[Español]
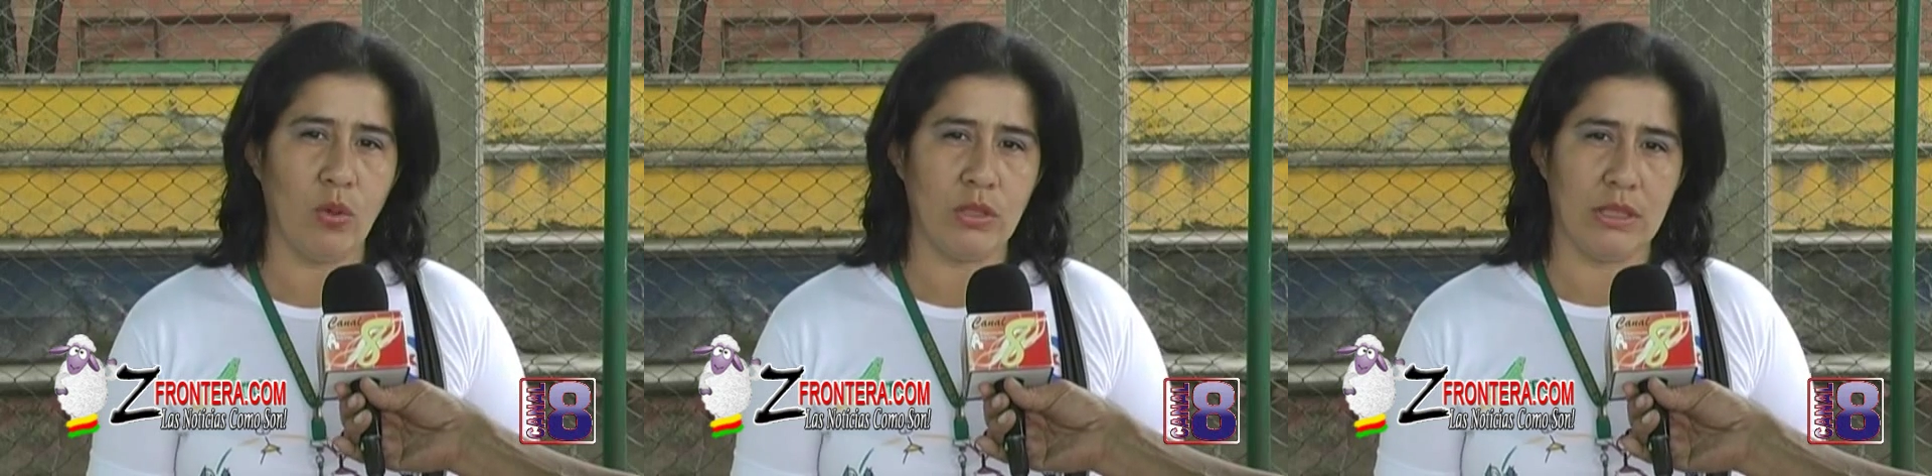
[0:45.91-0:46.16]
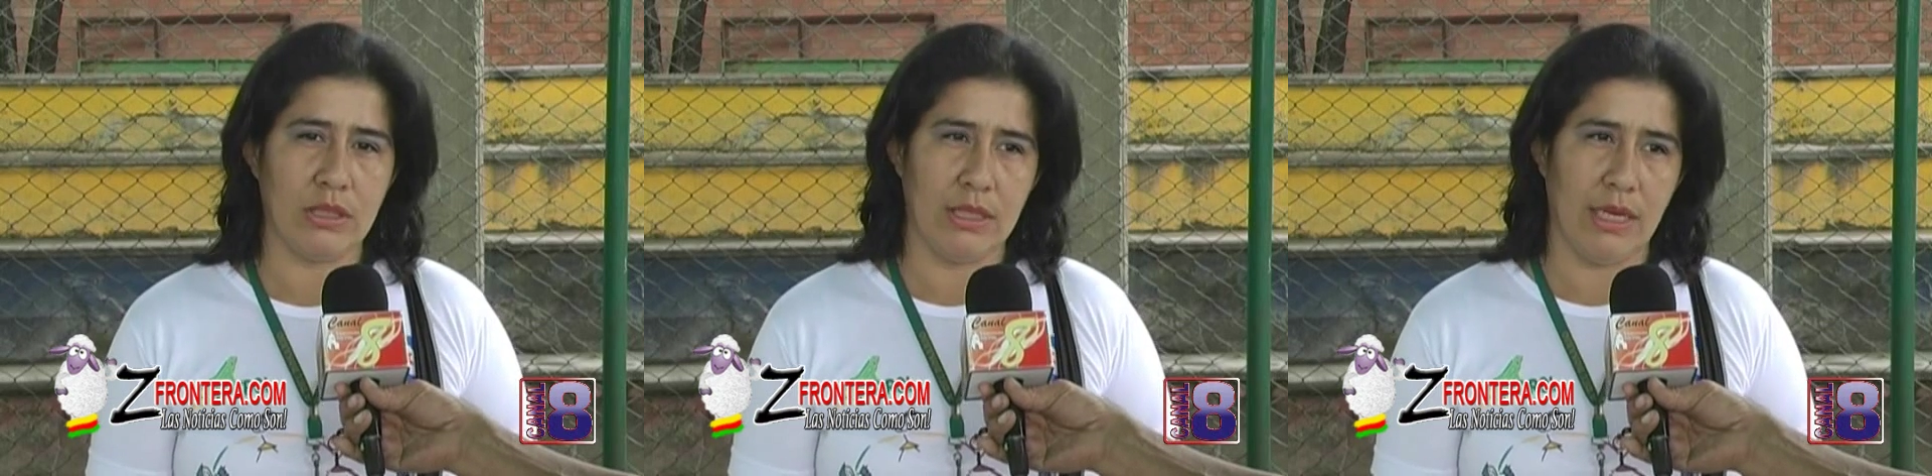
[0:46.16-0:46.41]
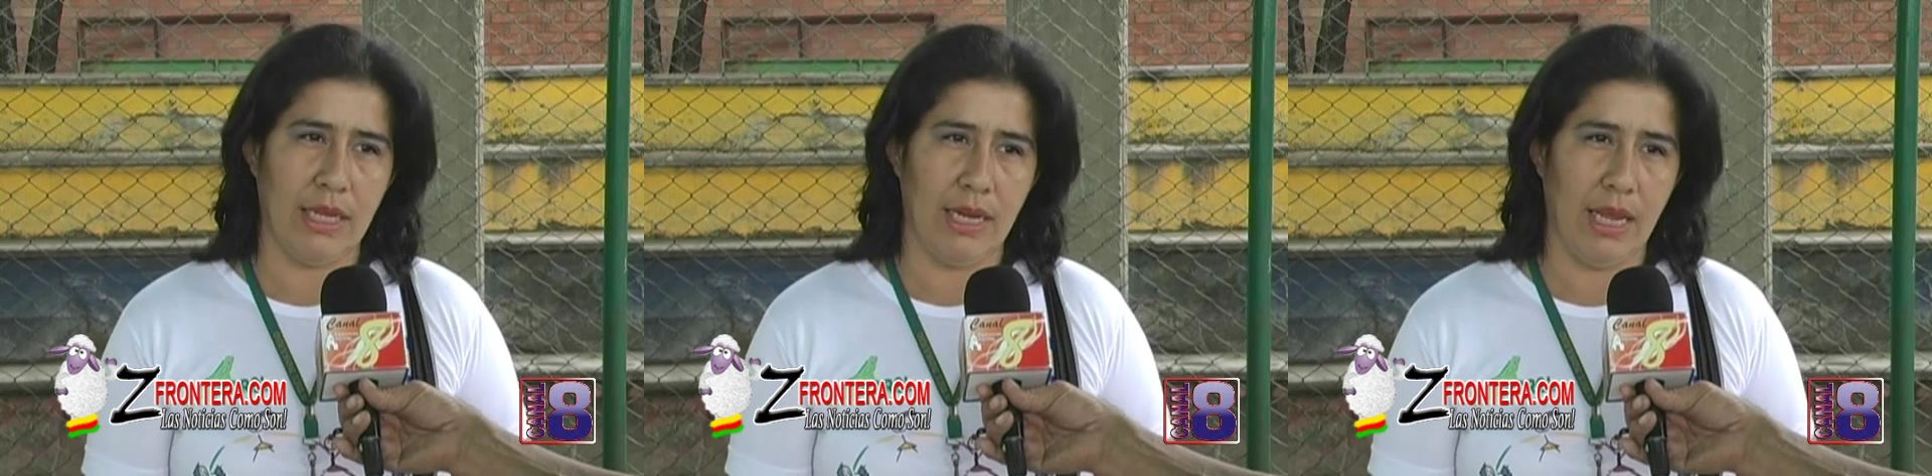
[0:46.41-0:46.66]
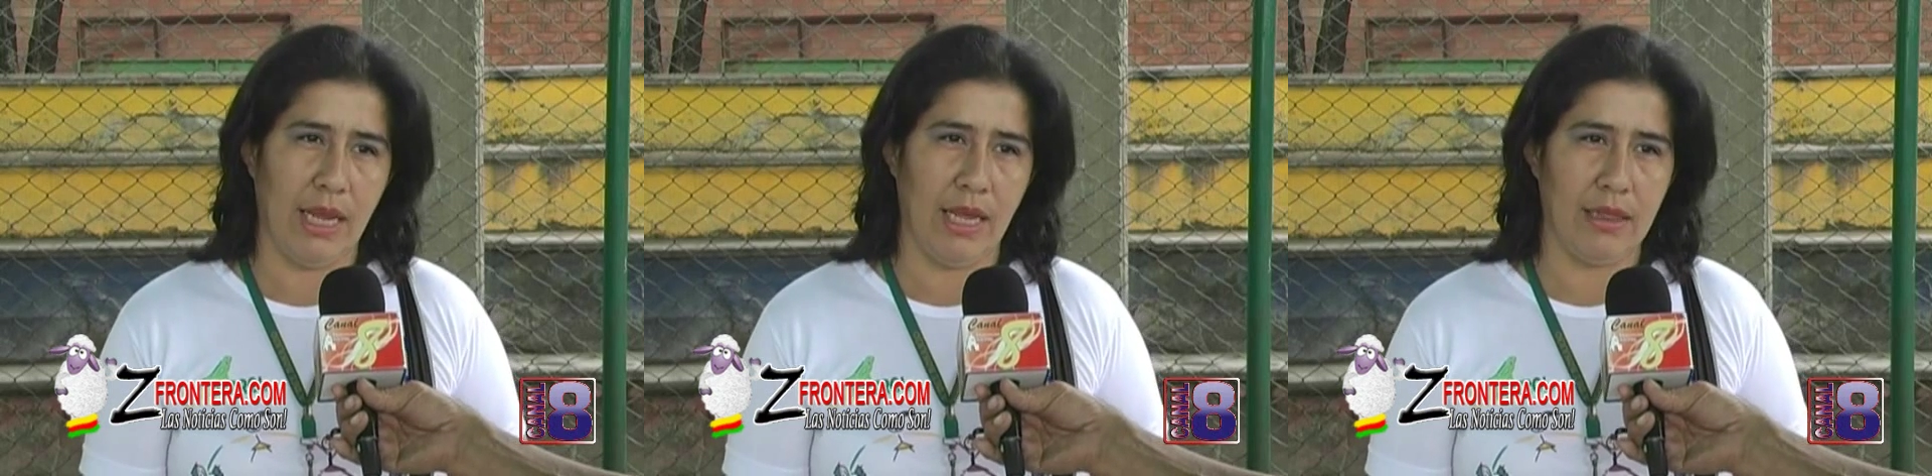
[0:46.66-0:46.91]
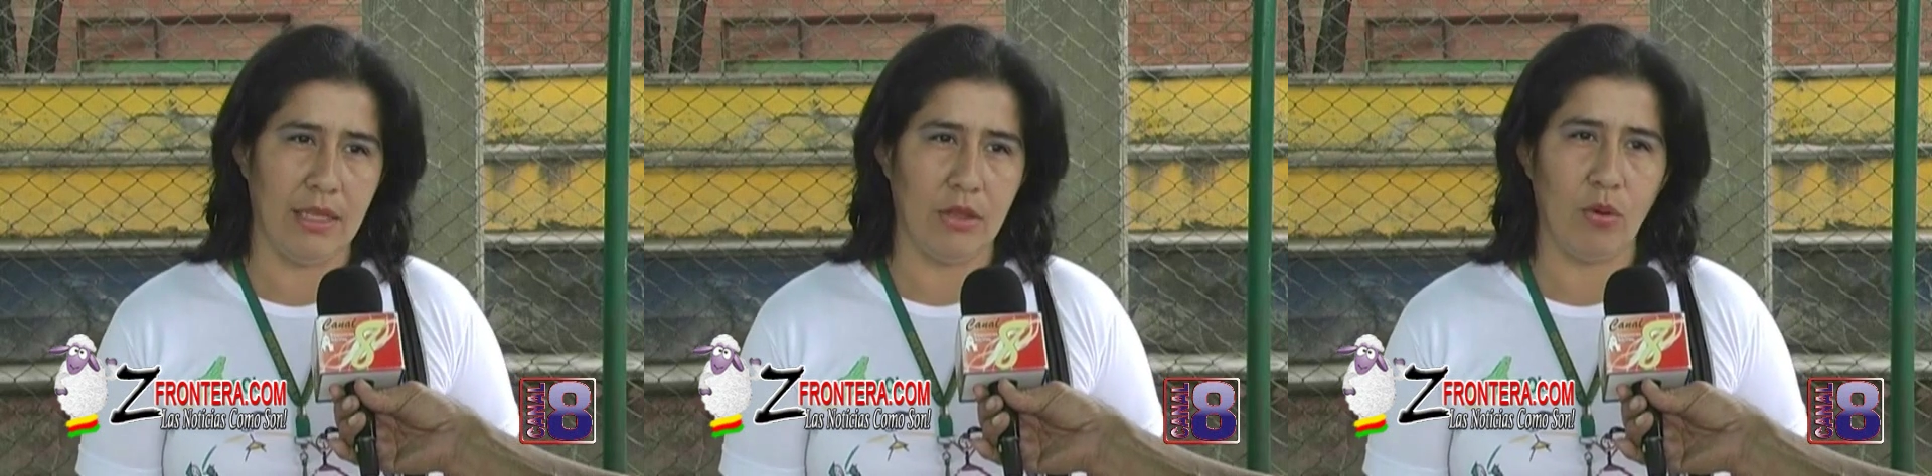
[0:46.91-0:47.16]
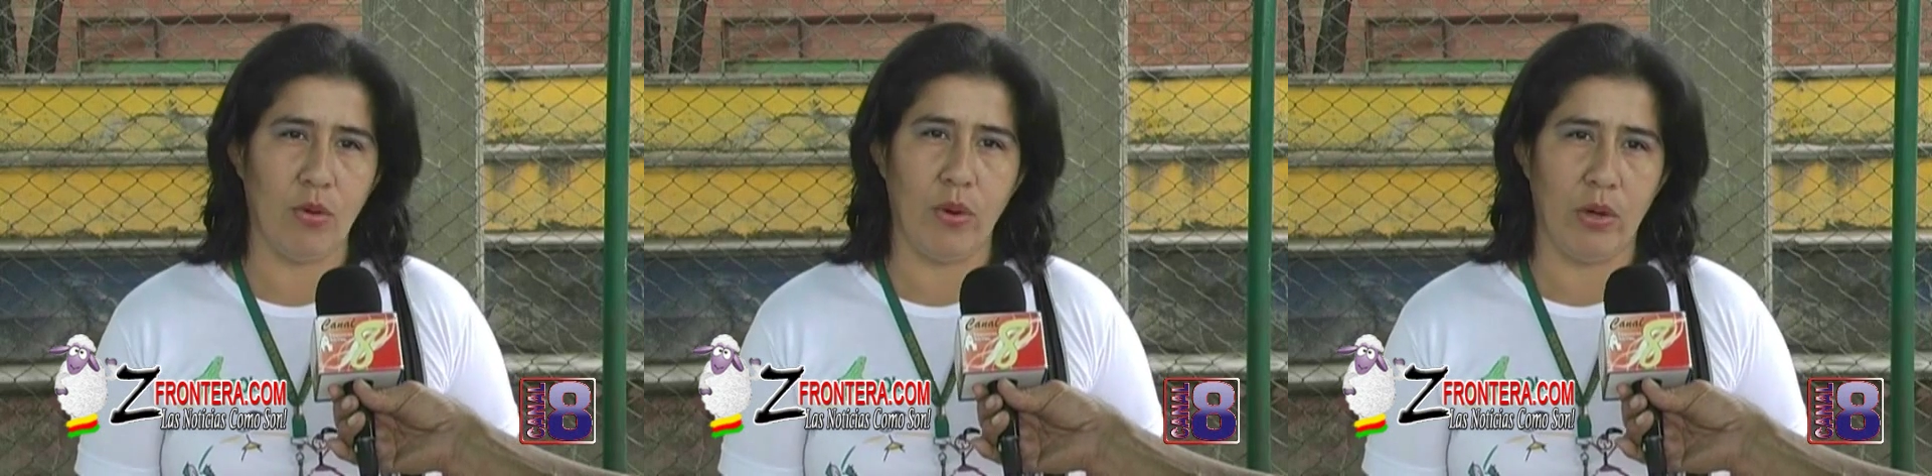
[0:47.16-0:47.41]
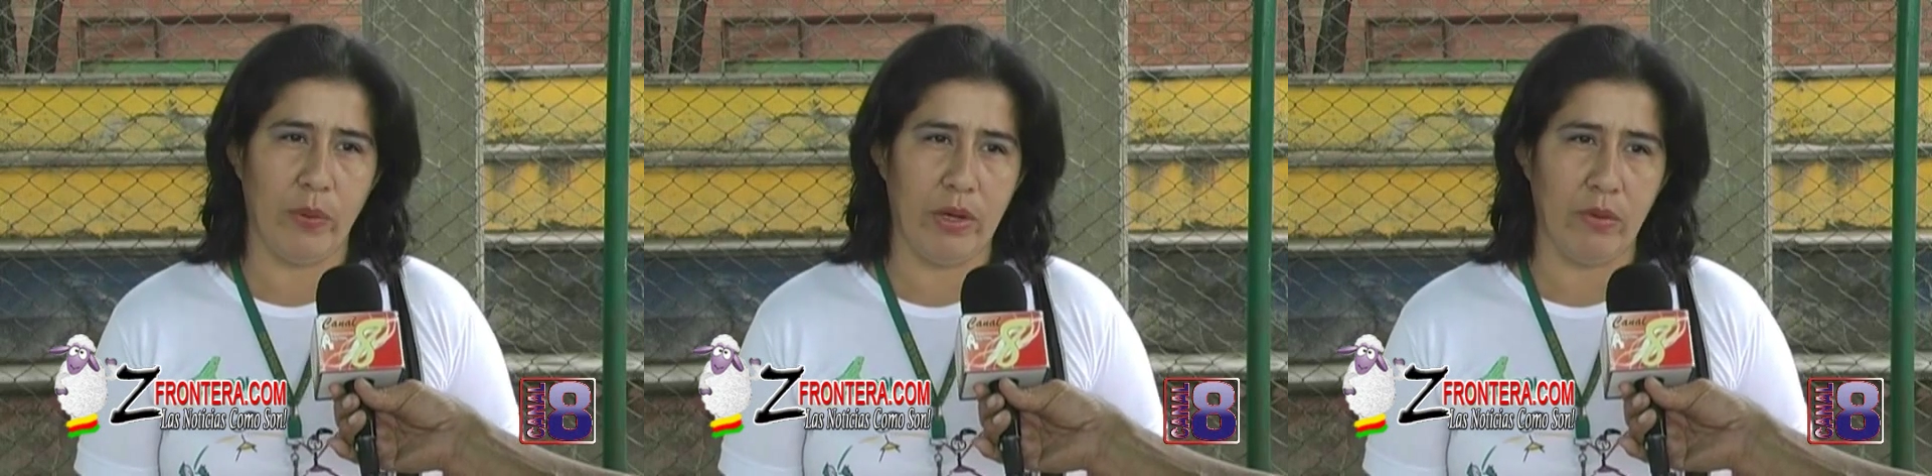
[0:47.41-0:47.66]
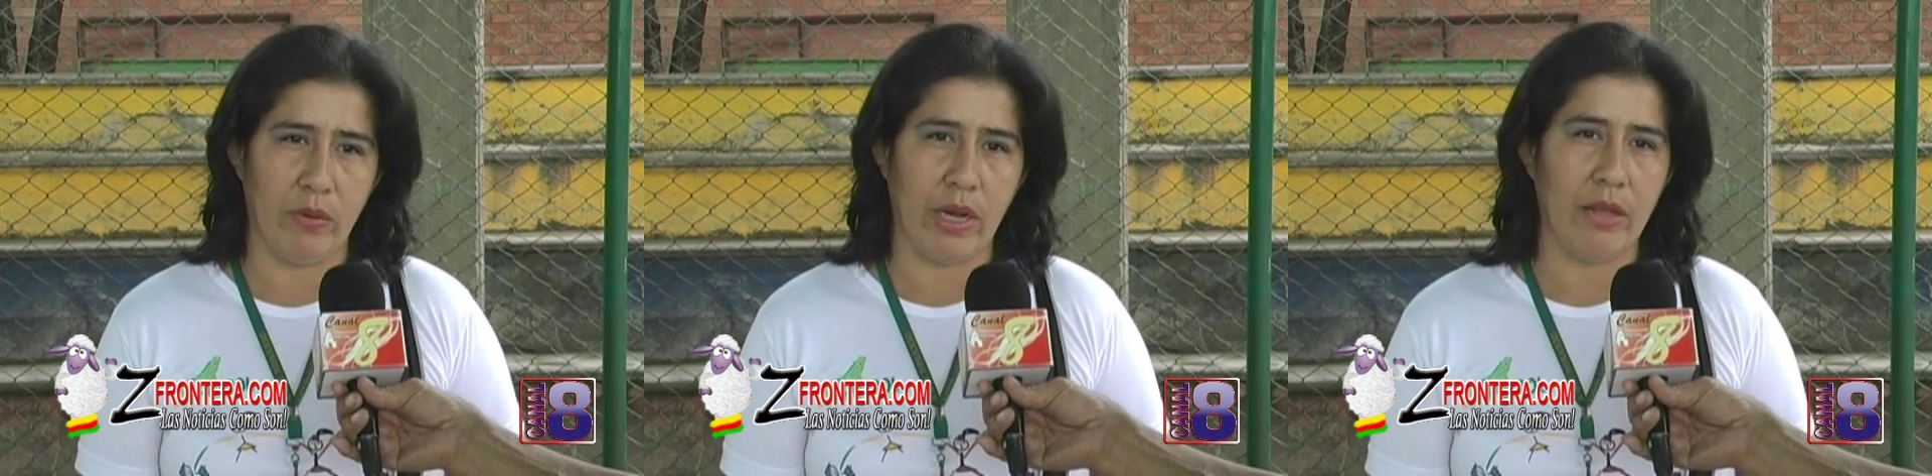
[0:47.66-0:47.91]
o si tienen título de
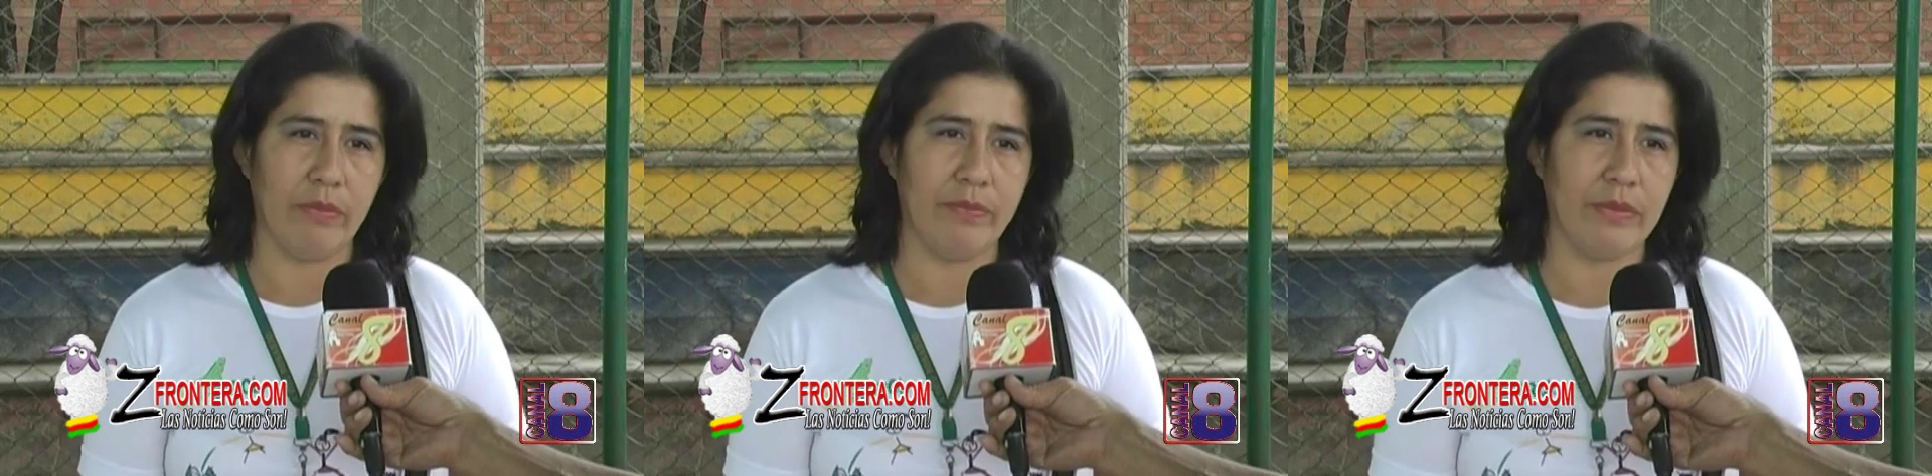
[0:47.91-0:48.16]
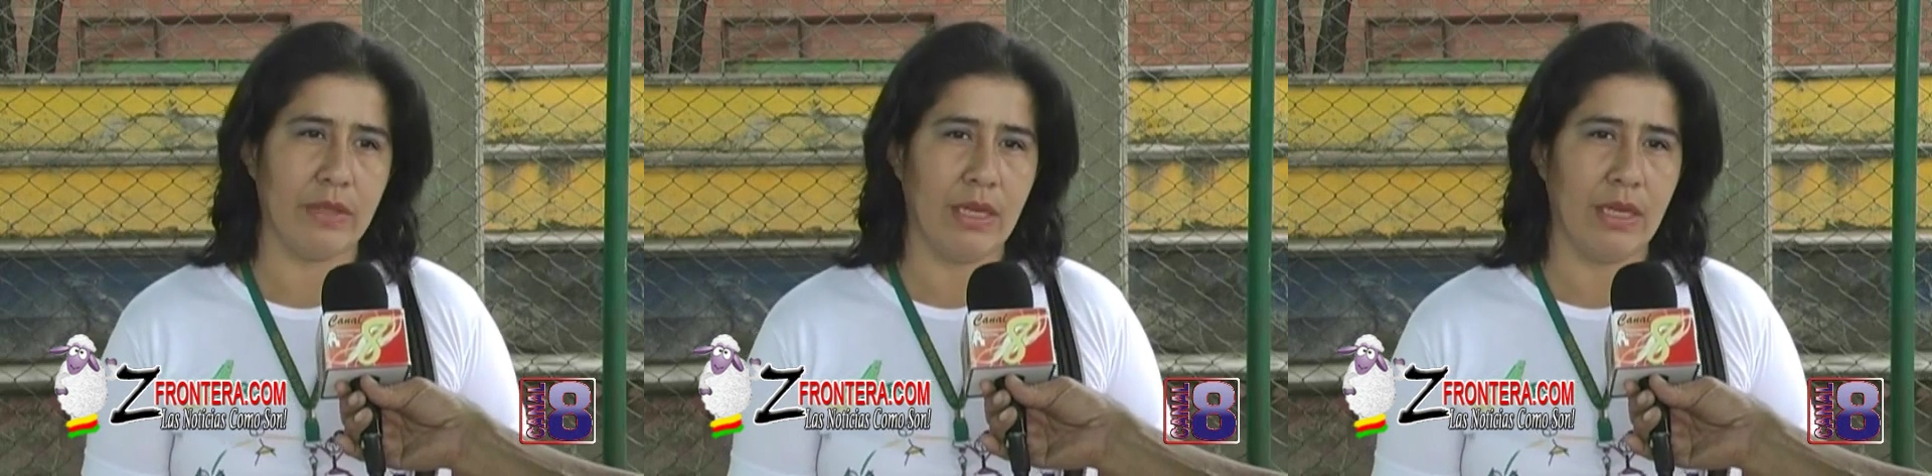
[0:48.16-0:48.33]
noveno grado.